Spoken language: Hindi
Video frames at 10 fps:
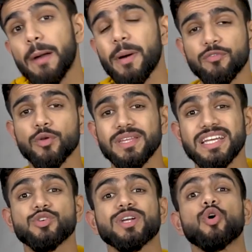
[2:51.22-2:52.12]
अपार्ट फ्रॉम
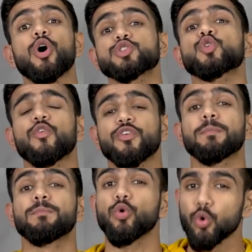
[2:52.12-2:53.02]
दिस यू कैन ऑल्सो गो फॉर
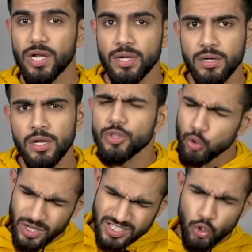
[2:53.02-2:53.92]
ब्लू कलर
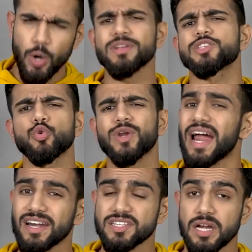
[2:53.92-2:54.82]
थोड़ा सा कॉमन जरूर
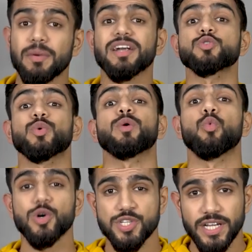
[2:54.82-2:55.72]
है अंडरस्टैंड बट इट इज वेरी
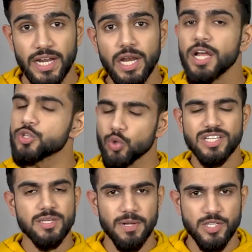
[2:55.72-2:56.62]
वर्सेटाइल सो
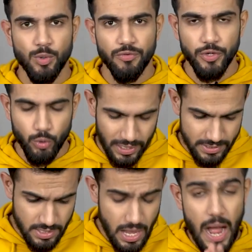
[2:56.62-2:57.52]
इट इज अ प्लस पॉइंट फॉर यू
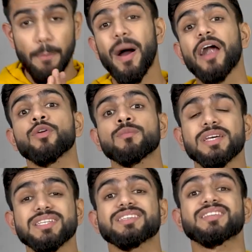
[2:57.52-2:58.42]
गाइज अपार्ट फ्रॉम फ्रॉम
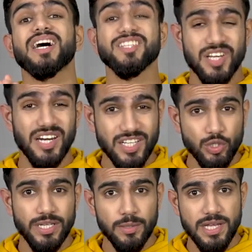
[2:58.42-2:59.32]
दिस रस्ट कलर की
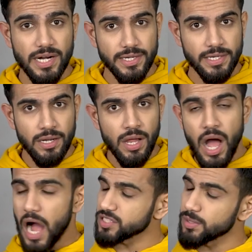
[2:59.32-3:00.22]
जो डेनिम जैकेट है ना
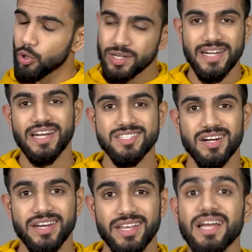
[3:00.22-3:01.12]
आजकल बहुत ट्रेंडिंग
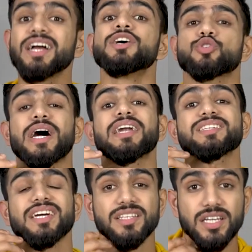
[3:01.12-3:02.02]
चल रही है सो दैट
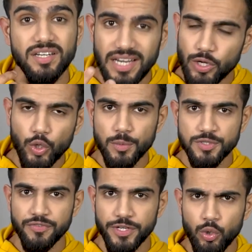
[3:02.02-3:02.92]
इज अनदर रियली गुड
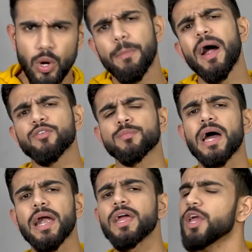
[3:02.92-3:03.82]
ऑप्शन फॉर यू अपार्ट फ्रॉम
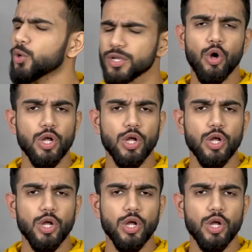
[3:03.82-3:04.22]
दैट यू कैन